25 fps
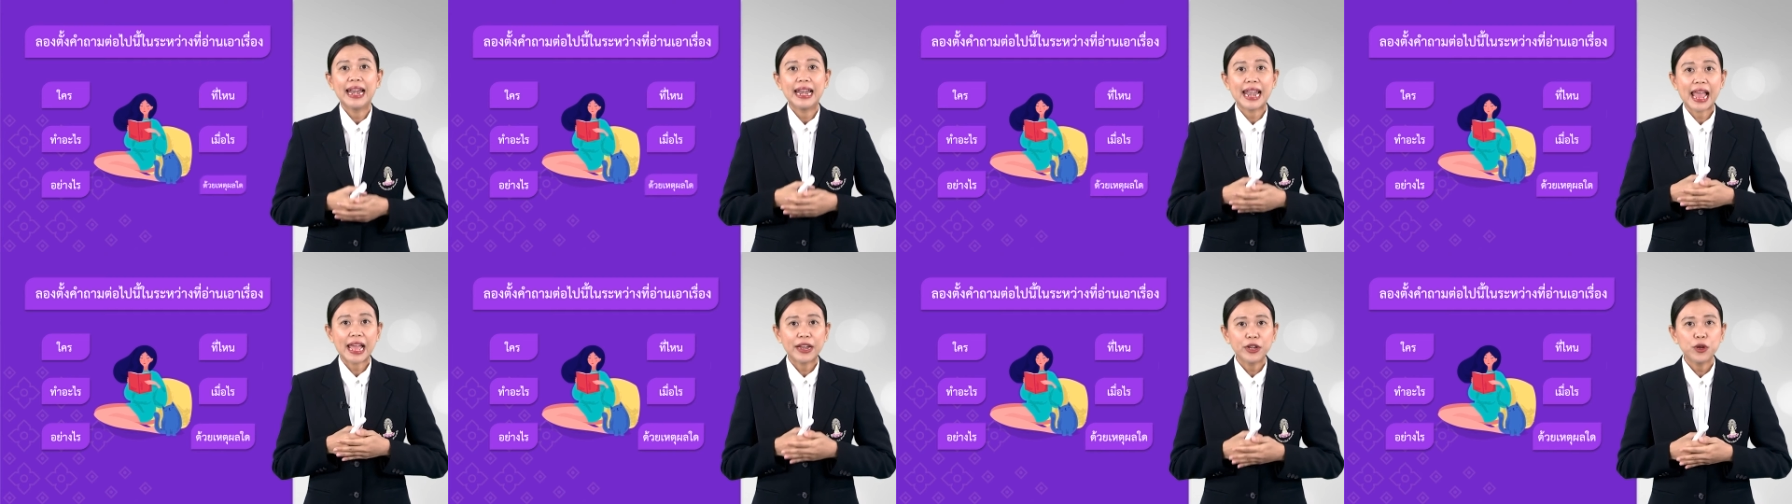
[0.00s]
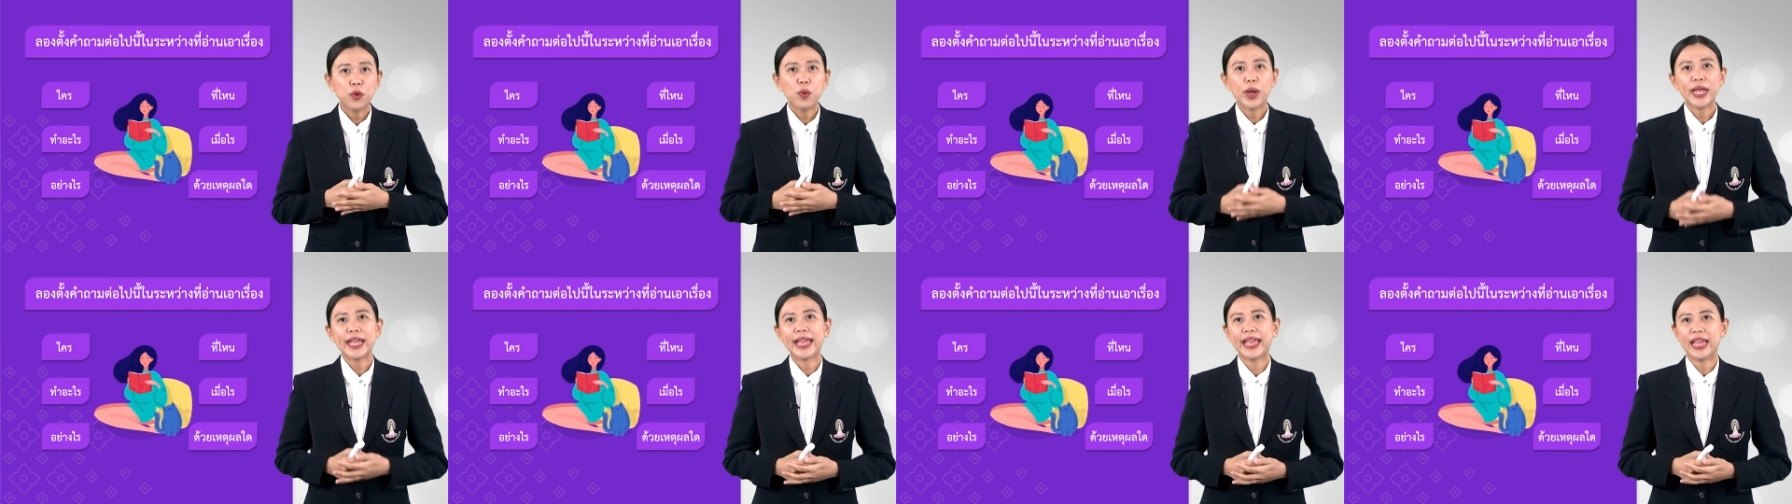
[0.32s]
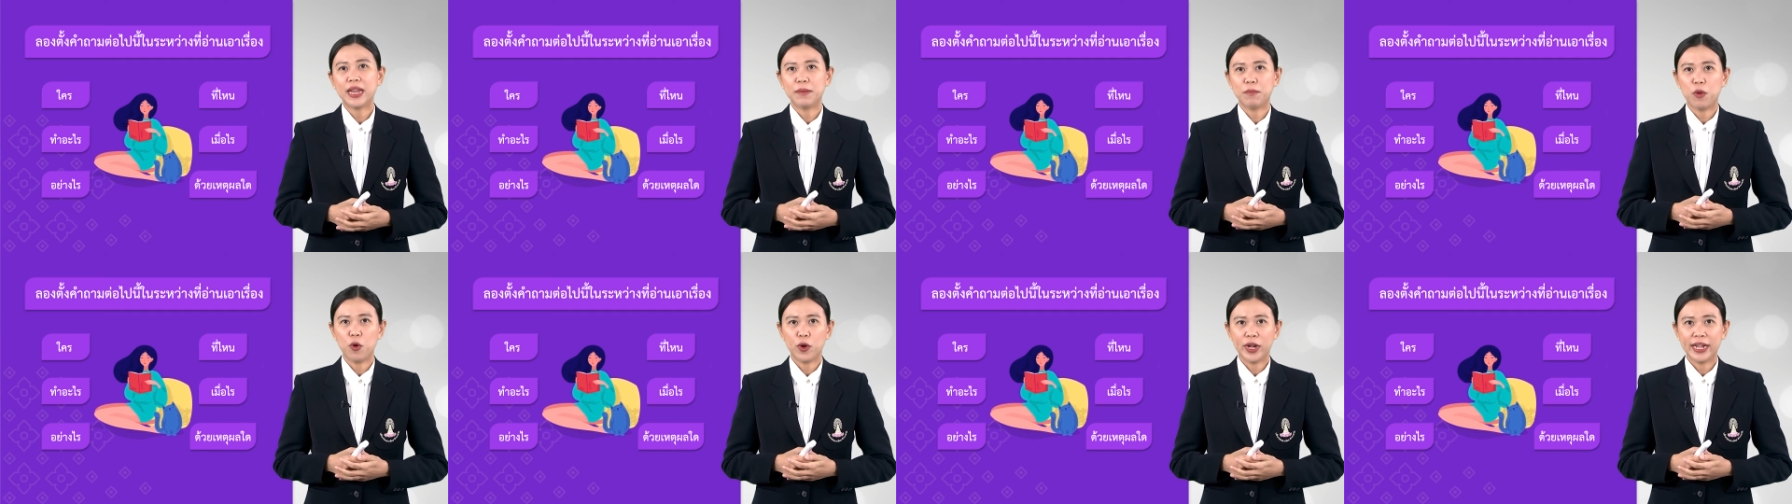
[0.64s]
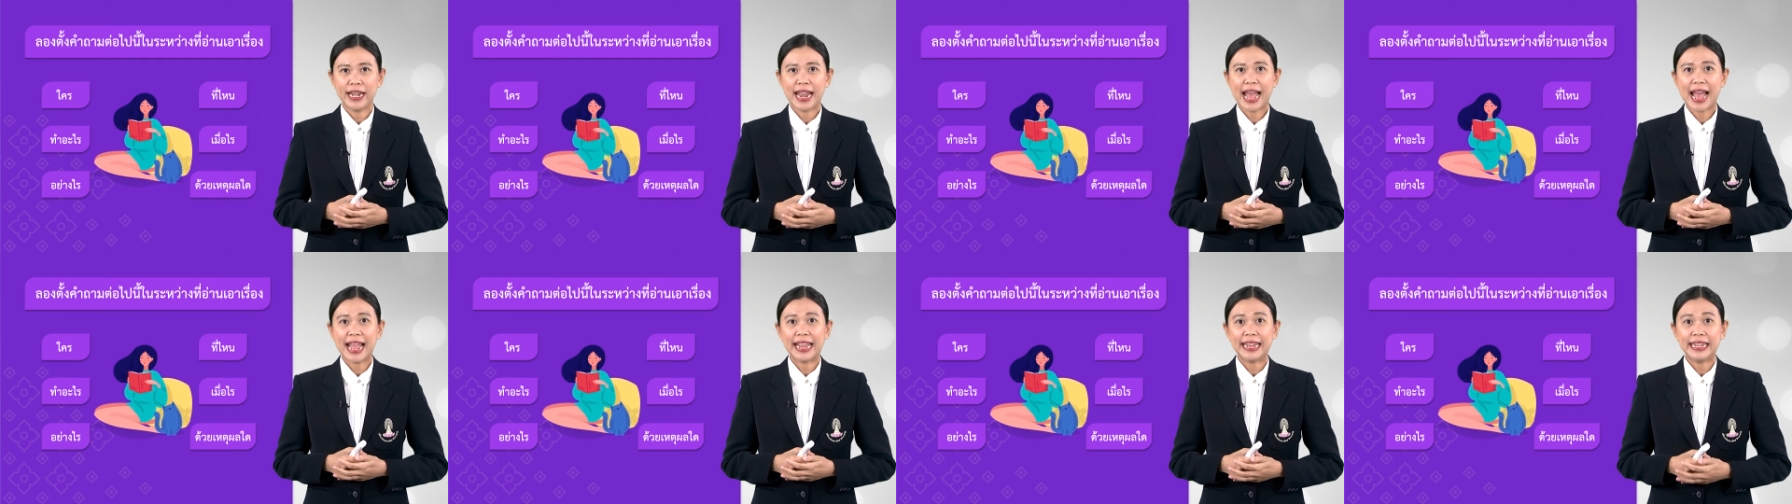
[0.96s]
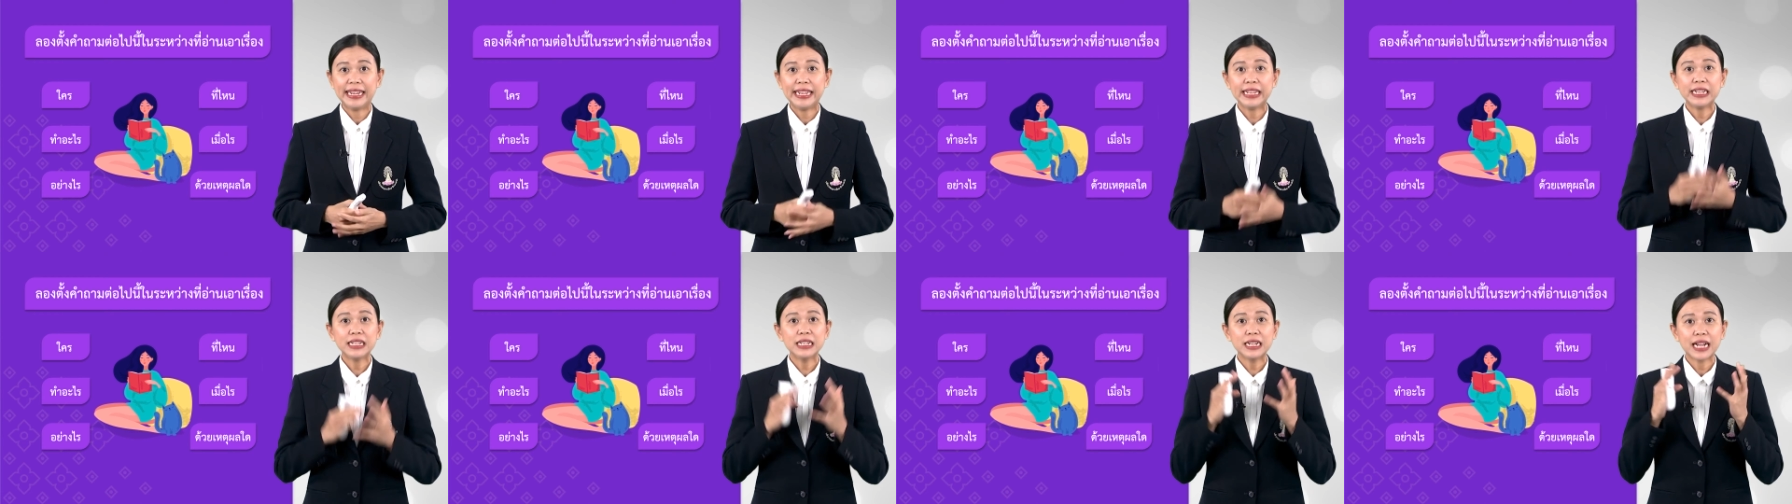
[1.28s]
และด้วยเหตุผลใด
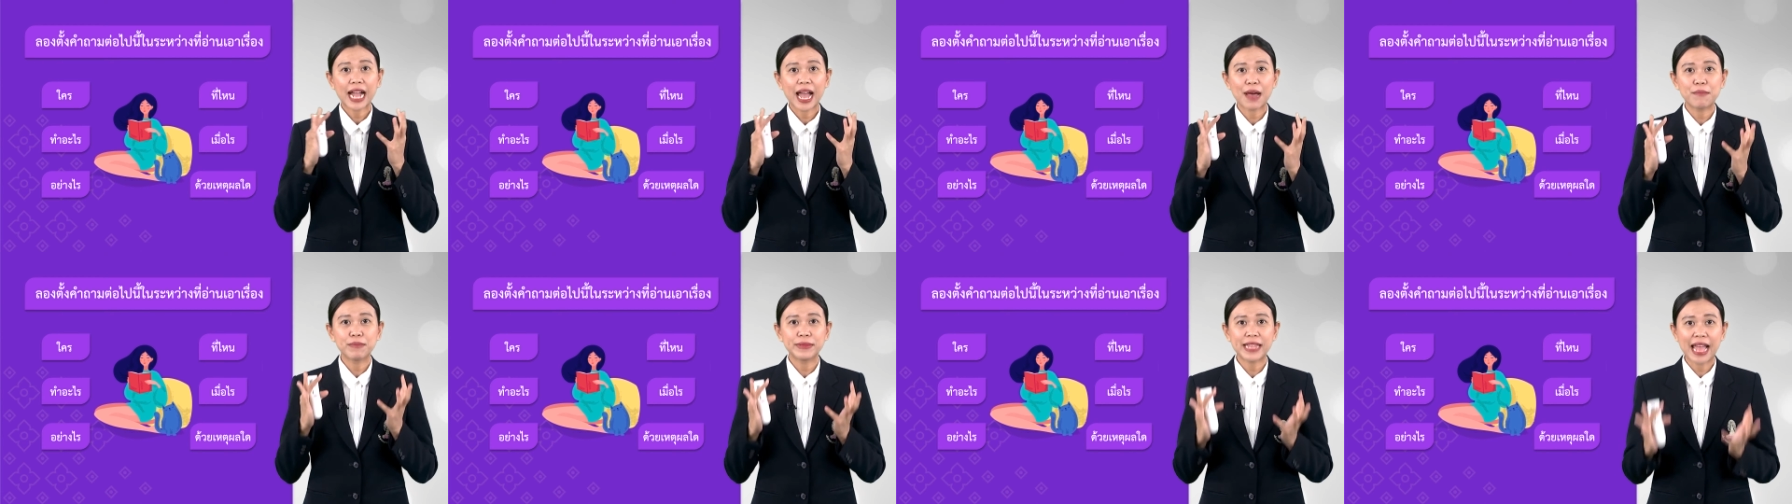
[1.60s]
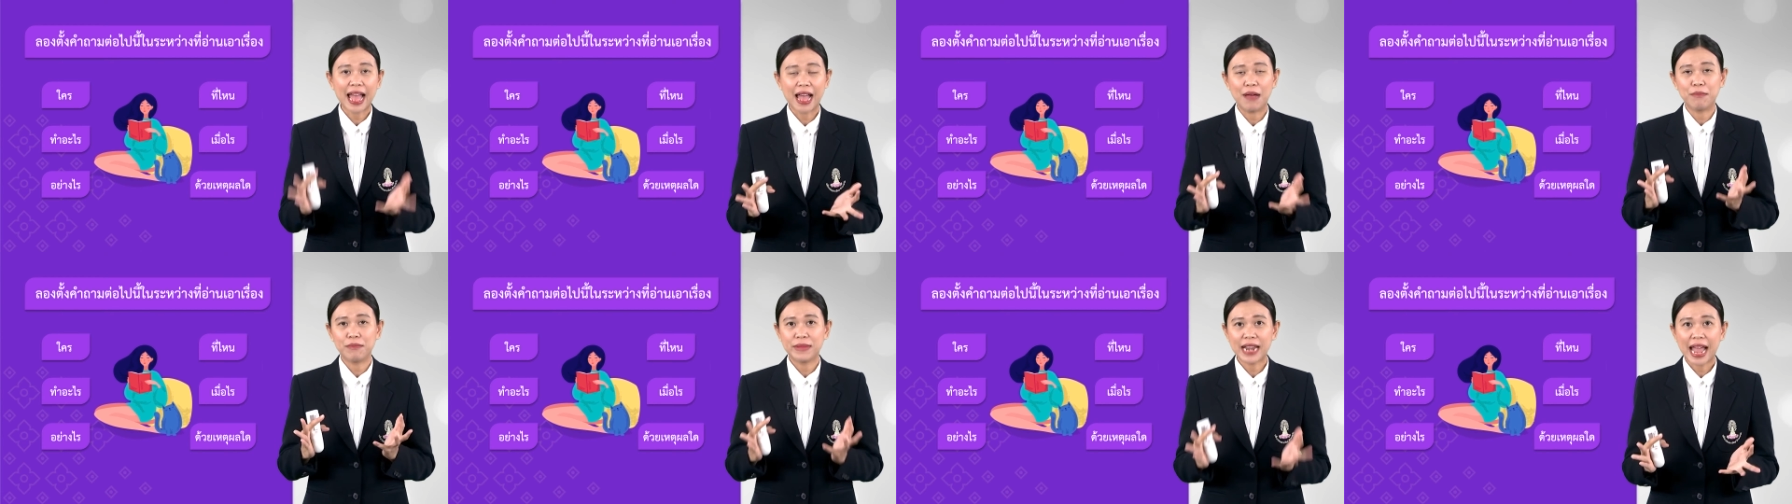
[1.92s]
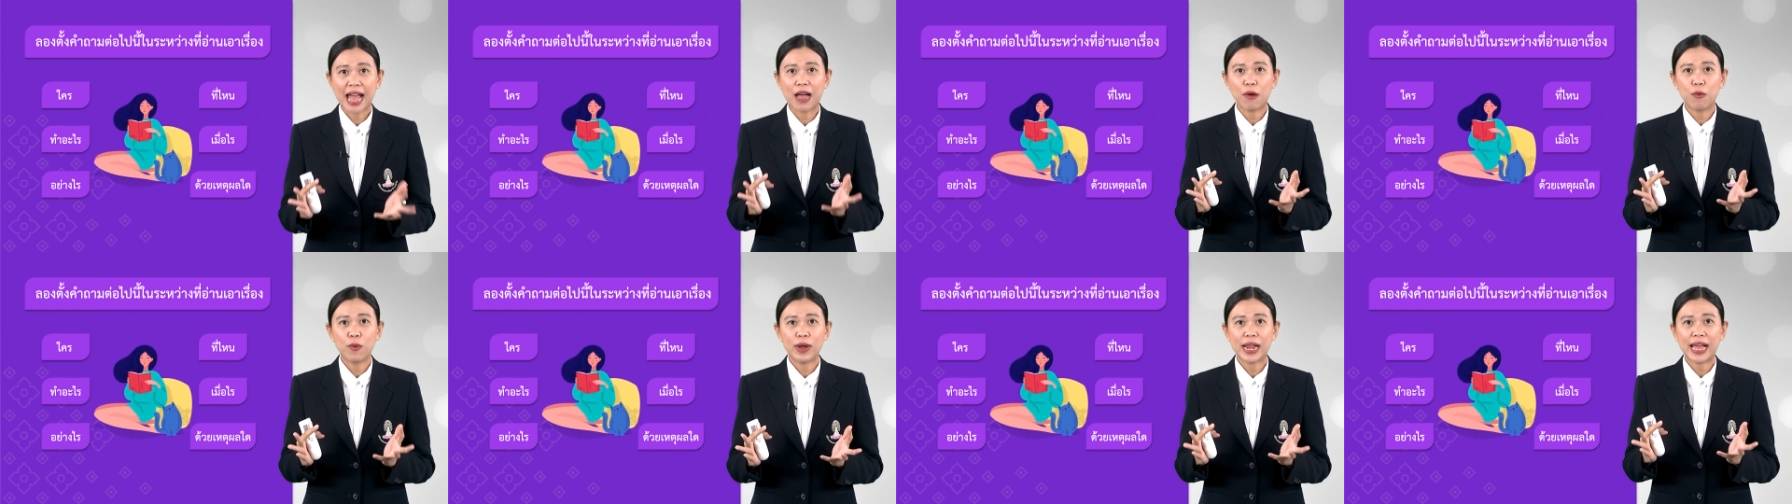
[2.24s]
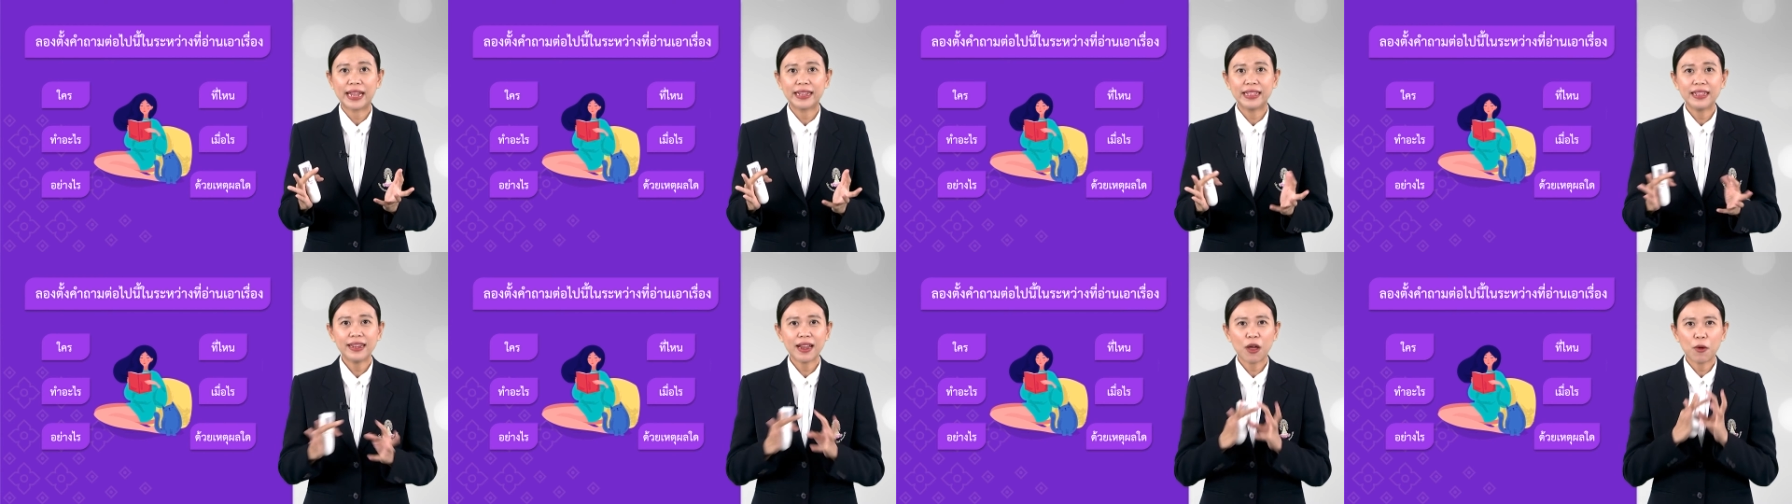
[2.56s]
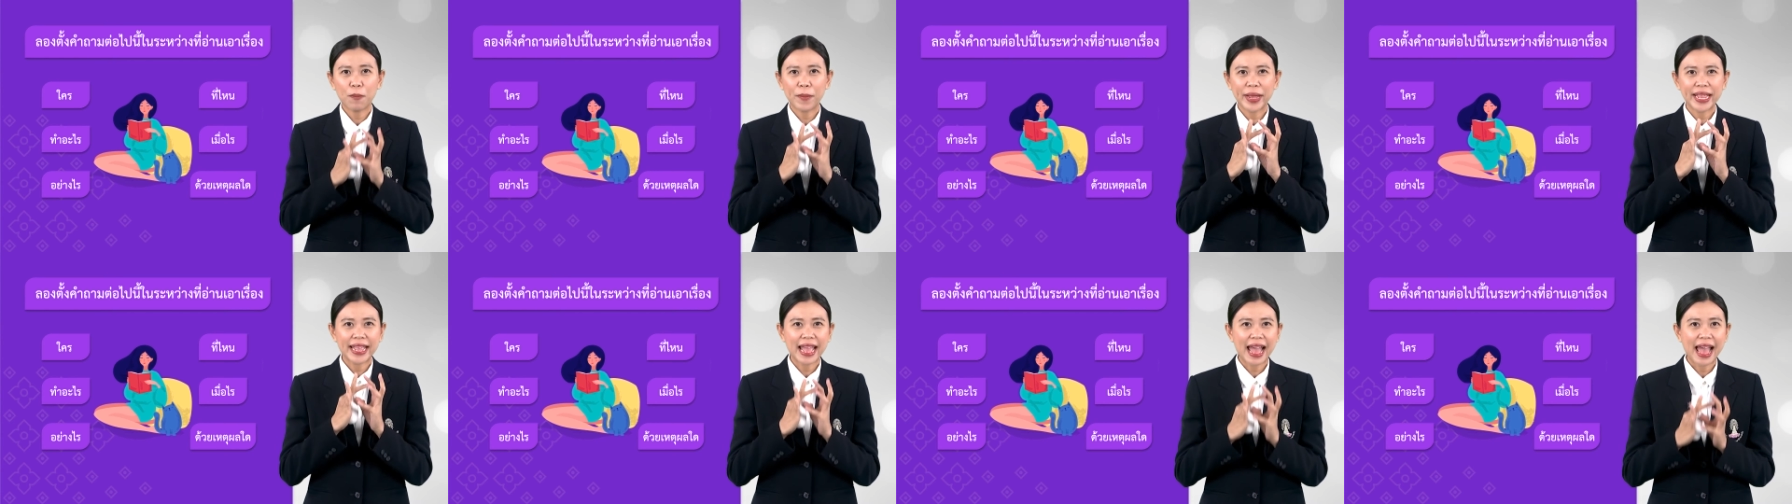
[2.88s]
นี่คือคำถามหลักเวลาที่เรา
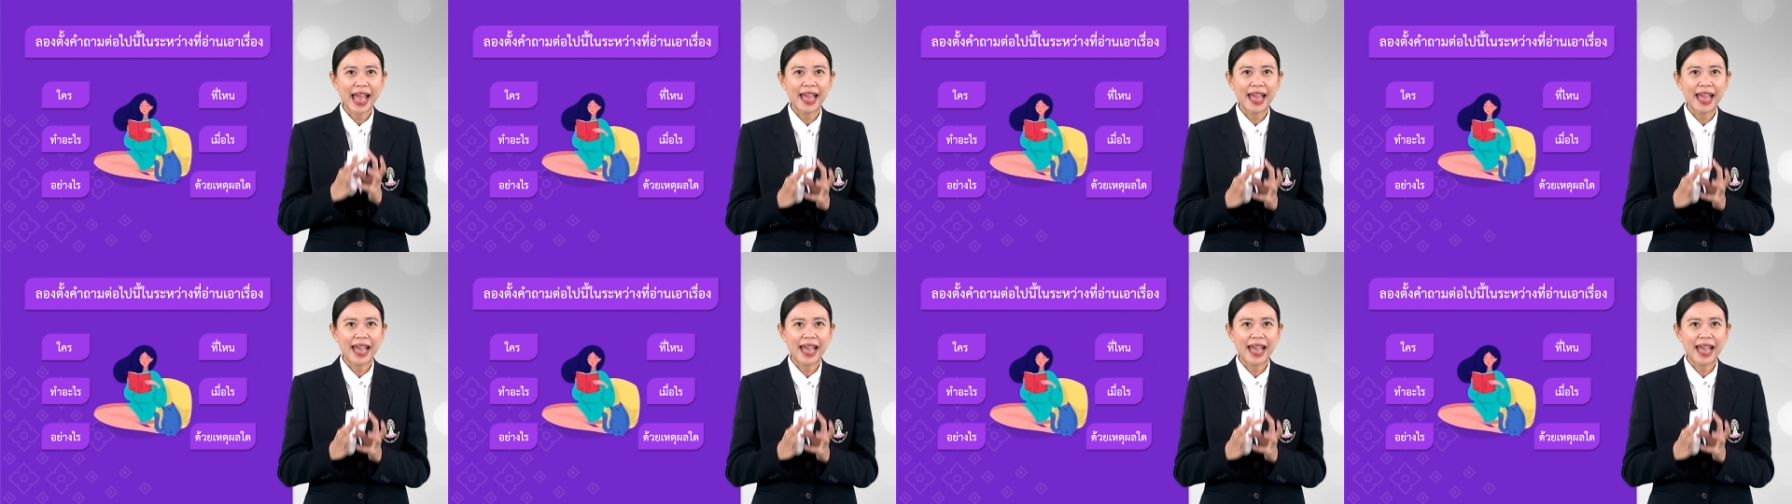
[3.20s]
ไป